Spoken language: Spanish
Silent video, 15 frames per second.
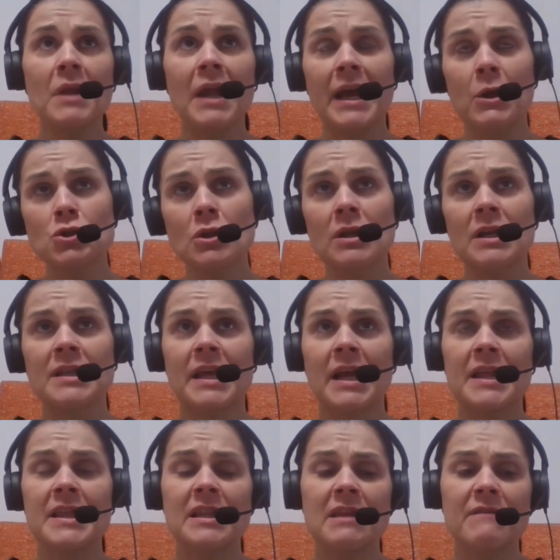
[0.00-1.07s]
el uso de la
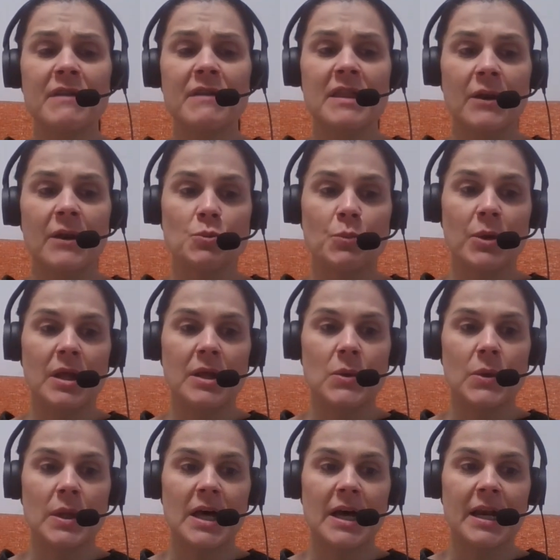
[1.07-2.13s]
inteligencia artificial nos puede
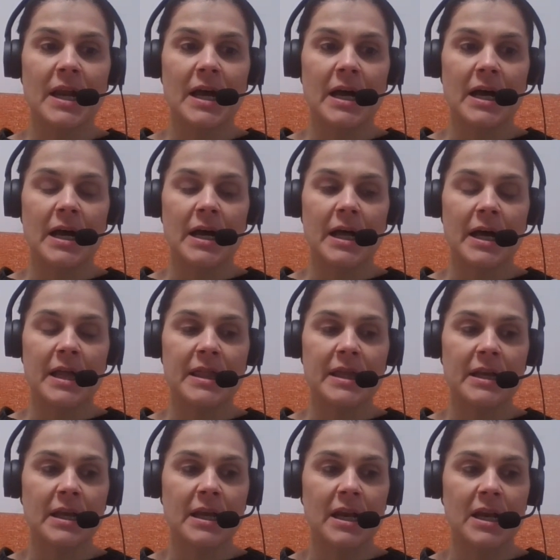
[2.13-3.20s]
ayudar a
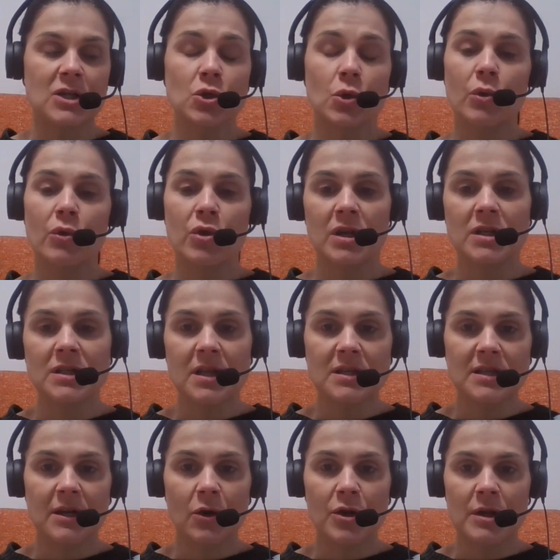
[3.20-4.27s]
hacer que las soluciones que
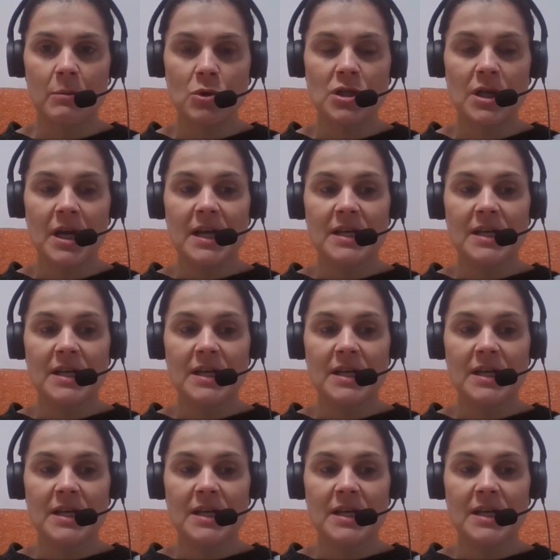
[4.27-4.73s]
desarrollemos